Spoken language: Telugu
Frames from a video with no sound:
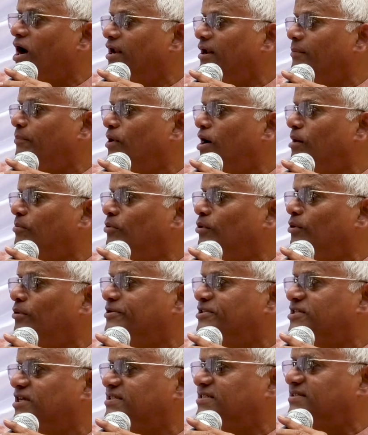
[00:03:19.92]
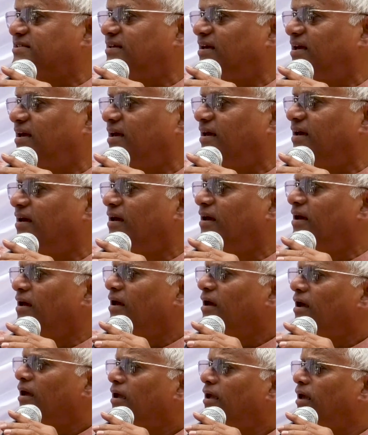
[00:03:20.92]
వానపాములు చస్తే
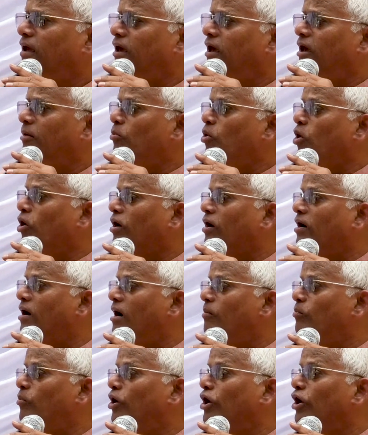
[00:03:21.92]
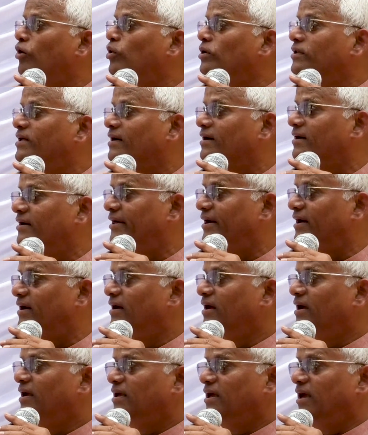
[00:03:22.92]
ఏ మొక్క మొలవదు అక్కడ
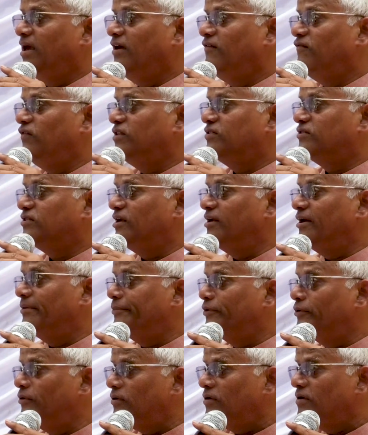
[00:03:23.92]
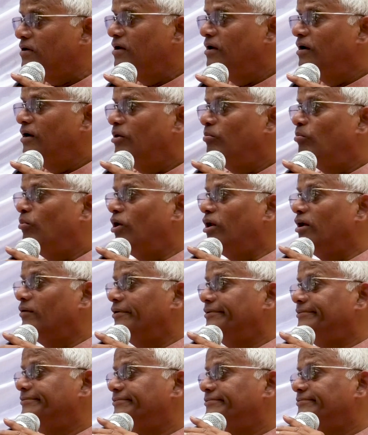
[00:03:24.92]
ఏ విత్తనము
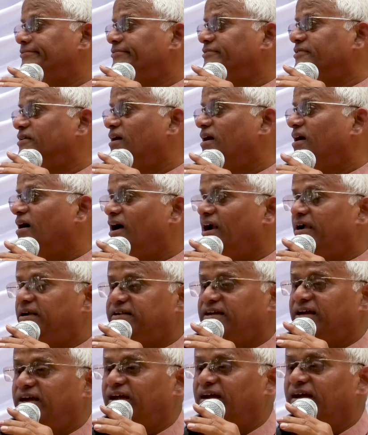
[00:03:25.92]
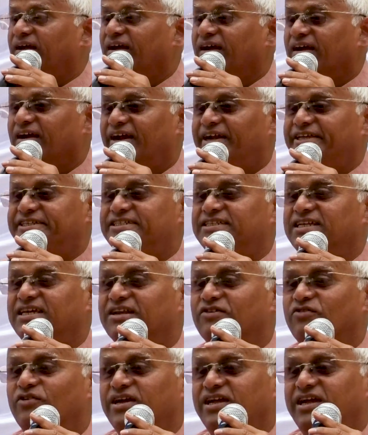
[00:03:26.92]
మొలవదు అంటే గడిచిన
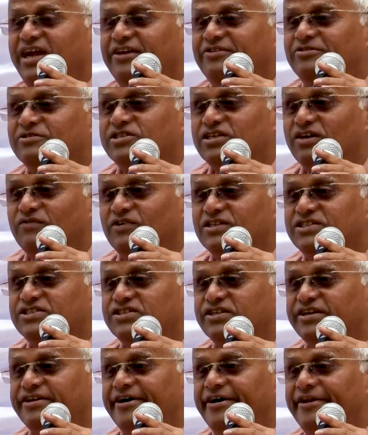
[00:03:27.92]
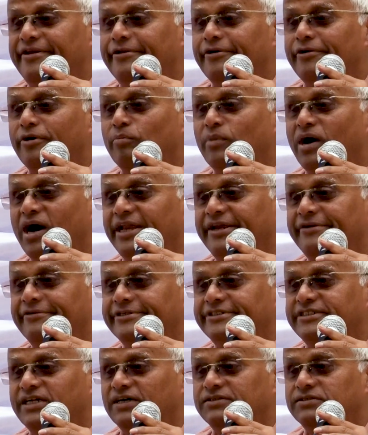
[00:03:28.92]
ఇరవై ఐదు సంవత్సరాల్లో మానవ
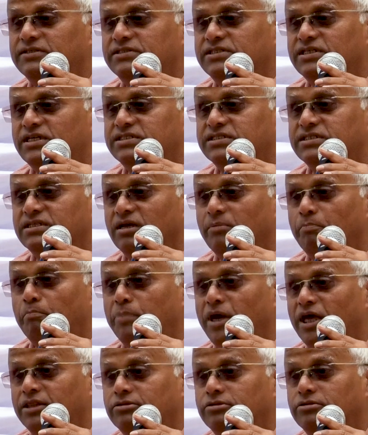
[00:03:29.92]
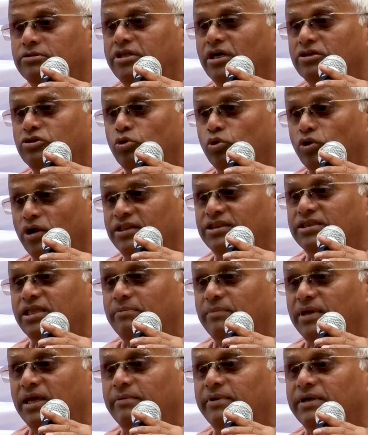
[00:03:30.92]
జాతి చేసిన పెద్ద
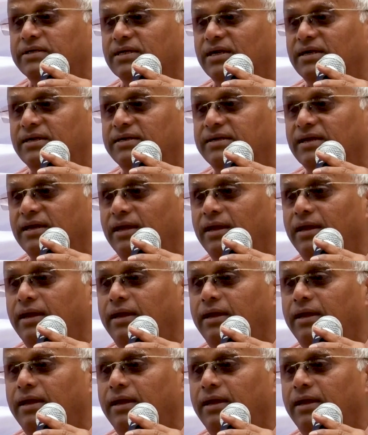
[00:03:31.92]
దురంతం ఏమిటంటే